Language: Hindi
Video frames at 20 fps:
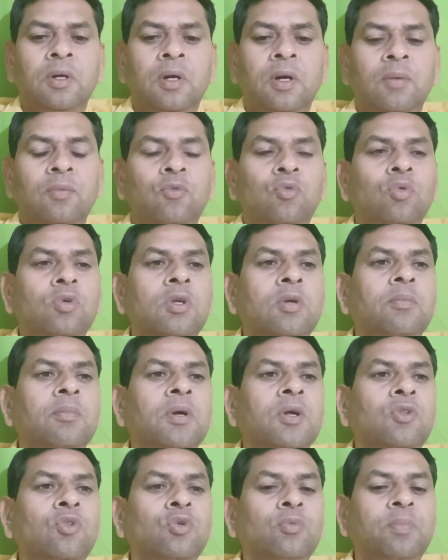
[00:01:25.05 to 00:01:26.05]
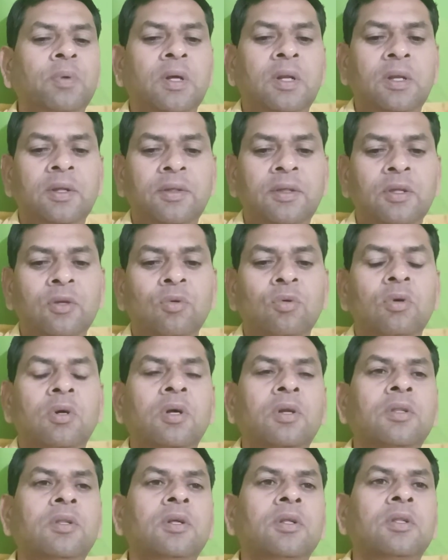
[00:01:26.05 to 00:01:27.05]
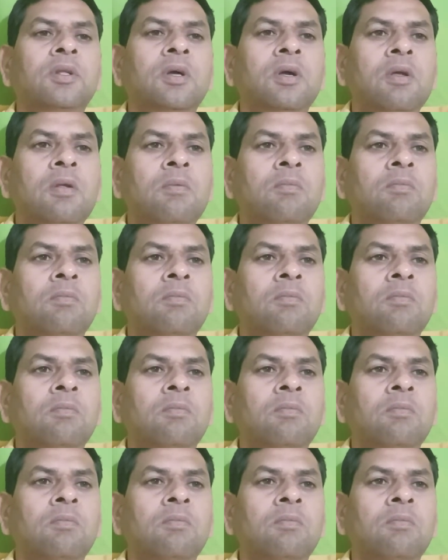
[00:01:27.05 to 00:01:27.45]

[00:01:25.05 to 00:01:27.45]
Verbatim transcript: अब चूंकि मैं तो पहले से योग करता था